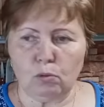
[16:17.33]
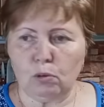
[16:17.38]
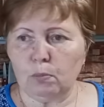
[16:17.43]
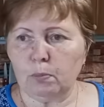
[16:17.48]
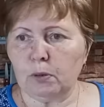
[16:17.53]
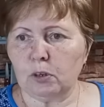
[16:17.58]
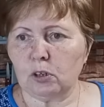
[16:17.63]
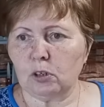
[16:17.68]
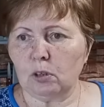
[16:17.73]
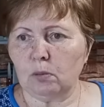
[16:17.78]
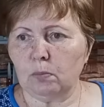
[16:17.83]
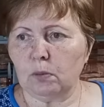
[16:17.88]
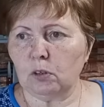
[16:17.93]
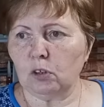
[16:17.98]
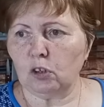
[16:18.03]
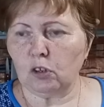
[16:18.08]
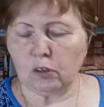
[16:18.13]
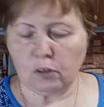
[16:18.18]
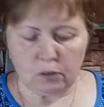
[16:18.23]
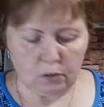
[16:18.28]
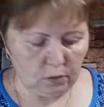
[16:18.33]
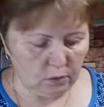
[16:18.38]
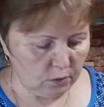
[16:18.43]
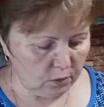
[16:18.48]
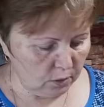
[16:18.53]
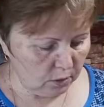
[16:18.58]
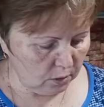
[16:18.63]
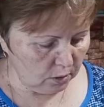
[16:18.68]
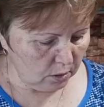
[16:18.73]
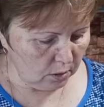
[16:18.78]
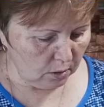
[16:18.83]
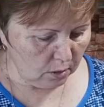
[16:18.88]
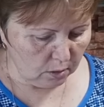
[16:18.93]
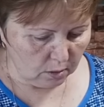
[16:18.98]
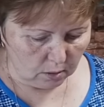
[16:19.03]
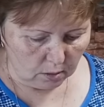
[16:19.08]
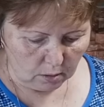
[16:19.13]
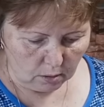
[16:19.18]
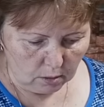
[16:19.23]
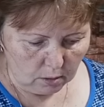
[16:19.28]
Юля пошла меня чистить,
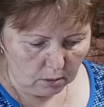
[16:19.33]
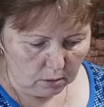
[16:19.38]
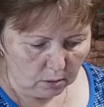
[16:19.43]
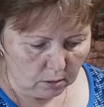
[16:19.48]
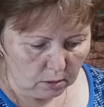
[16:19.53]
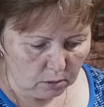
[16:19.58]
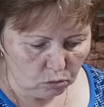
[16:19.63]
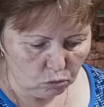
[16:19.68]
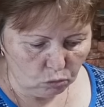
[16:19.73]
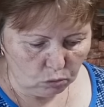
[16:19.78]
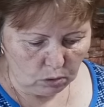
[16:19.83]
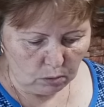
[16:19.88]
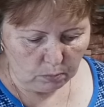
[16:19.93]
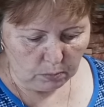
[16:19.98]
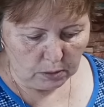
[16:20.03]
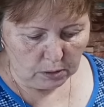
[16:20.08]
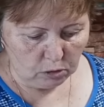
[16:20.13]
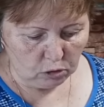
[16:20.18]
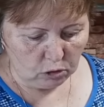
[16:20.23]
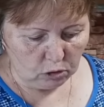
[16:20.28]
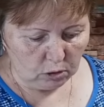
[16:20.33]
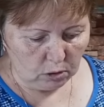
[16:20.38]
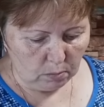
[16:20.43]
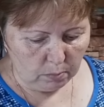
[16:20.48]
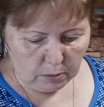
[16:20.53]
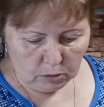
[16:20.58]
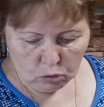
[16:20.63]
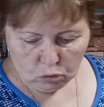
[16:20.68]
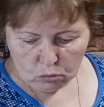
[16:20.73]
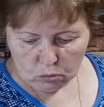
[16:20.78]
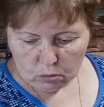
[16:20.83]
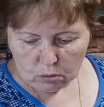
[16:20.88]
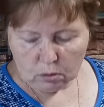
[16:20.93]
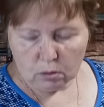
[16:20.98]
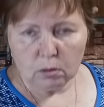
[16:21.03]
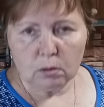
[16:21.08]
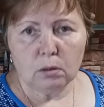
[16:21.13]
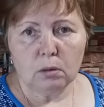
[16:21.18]
а я хочу, там у меня лежит кабачок,